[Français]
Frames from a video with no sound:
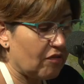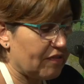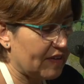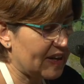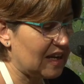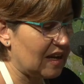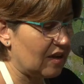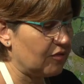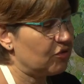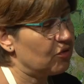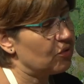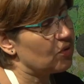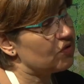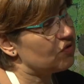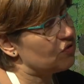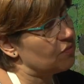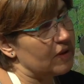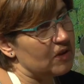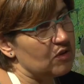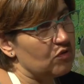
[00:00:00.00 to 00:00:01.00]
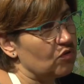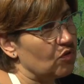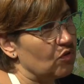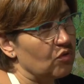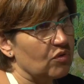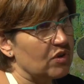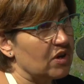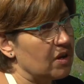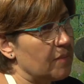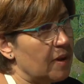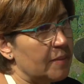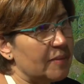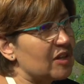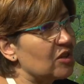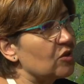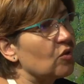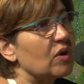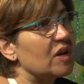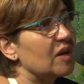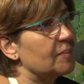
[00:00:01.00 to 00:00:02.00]
en fait, l'influence humaine sur le climat
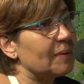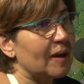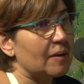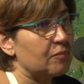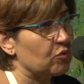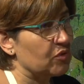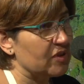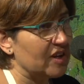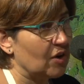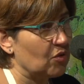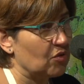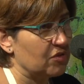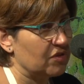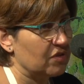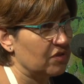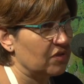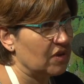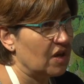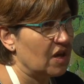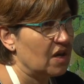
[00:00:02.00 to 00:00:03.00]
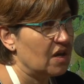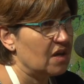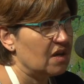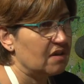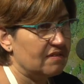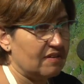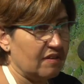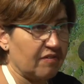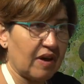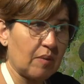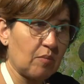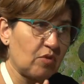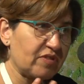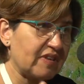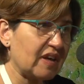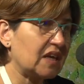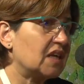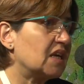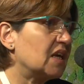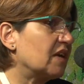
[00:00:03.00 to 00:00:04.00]
maintenant, elle est prépondérante. C'est vraiment
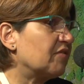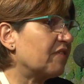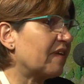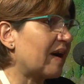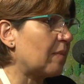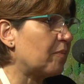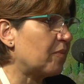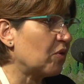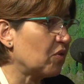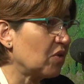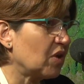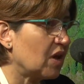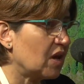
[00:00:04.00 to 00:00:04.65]
ça qui est frappant,